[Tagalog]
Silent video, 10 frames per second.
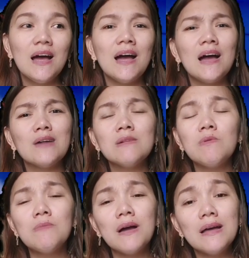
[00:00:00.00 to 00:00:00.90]
Uh, kasi
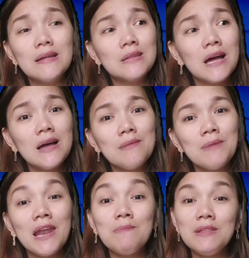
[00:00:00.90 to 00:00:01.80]
po, saka
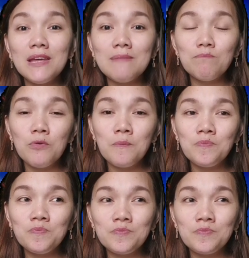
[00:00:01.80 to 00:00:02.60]
marami na rin pong